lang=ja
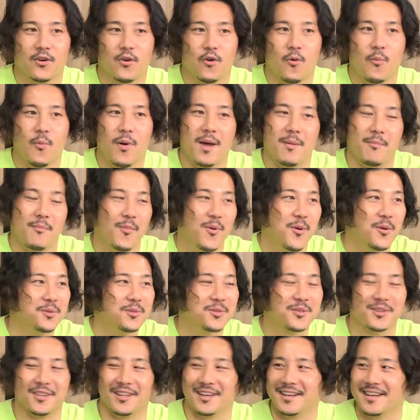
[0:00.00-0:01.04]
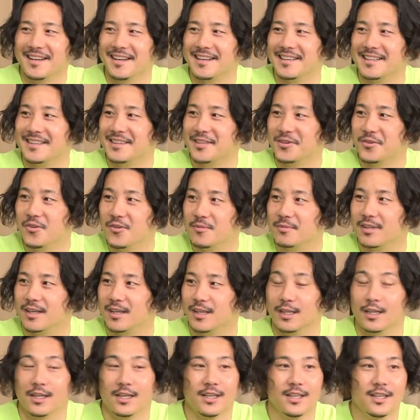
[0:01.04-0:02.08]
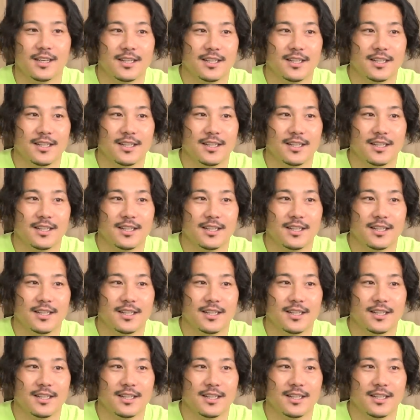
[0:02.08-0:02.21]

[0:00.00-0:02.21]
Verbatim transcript: お前もっと中入ってこいみたいな、は